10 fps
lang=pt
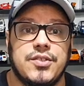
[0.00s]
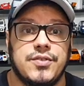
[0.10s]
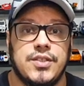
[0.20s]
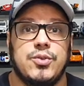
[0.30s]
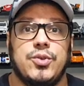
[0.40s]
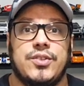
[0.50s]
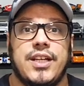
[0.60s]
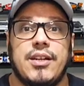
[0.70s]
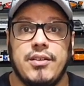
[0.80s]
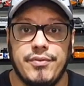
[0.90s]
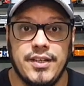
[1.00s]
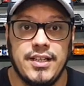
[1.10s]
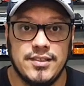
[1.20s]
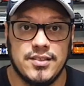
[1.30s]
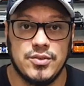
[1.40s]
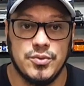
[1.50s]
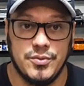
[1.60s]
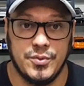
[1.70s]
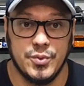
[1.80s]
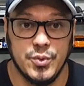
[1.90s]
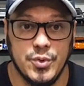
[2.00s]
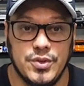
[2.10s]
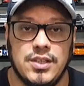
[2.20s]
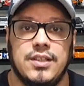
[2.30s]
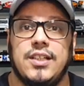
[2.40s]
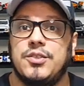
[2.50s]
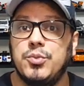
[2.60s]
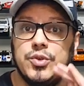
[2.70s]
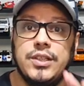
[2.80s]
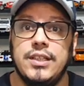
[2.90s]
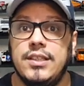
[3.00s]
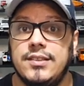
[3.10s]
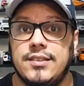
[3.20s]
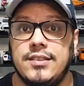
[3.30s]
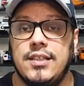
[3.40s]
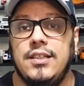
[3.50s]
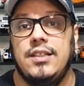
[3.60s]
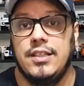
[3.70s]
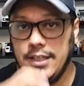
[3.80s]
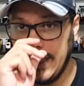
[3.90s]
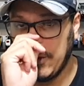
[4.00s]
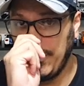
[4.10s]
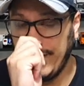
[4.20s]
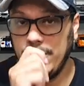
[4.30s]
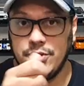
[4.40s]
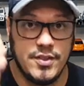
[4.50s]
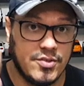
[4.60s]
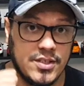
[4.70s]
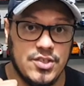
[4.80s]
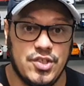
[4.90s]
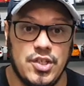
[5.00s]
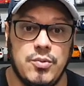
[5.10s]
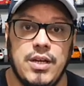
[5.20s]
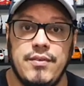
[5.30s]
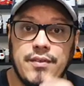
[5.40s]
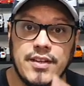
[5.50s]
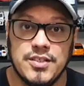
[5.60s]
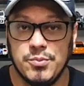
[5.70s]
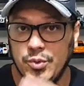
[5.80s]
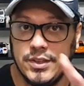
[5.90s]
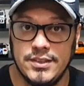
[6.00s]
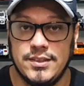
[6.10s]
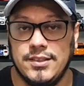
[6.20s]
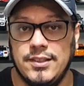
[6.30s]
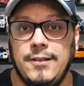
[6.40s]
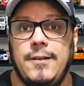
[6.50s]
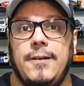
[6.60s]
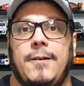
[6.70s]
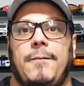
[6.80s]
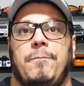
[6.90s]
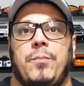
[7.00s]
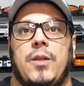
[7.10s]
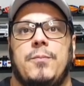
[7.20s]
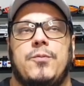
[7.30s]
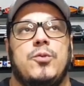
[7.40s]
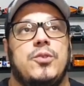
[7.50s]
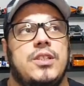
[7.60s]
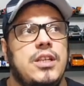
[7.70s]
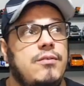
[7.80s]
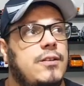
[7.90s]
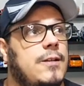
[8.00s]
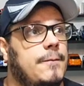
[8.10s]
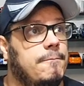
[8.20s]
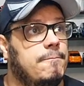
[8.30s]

se vocês gostaram da finalização do Fusca, das mudanças. Quem acompanhou os vídeos antigos aí vai ver as mudanças, né? Inclusive,